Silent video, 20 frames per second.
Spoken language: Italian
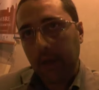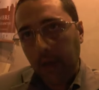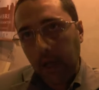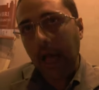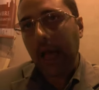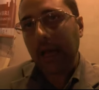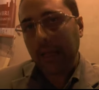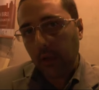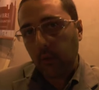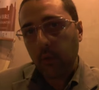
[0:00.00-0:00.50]

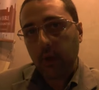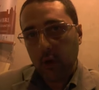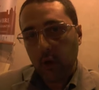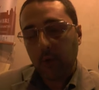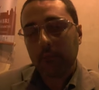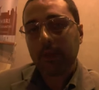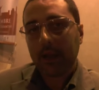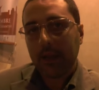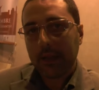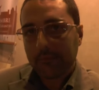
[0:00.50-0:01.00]
anche quello
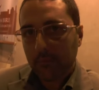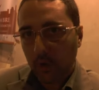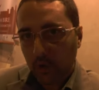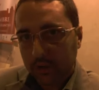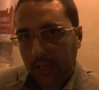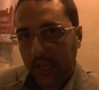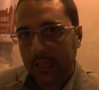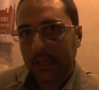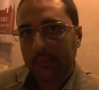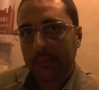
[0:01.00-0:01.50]
è un bene
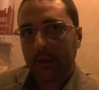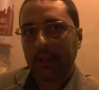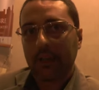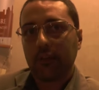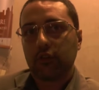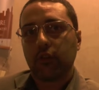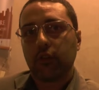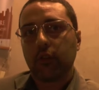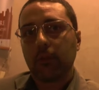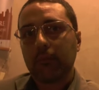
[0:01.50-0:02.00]
importante
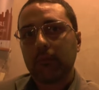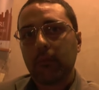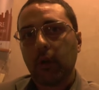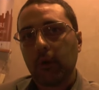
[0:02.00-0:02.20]
perché sono,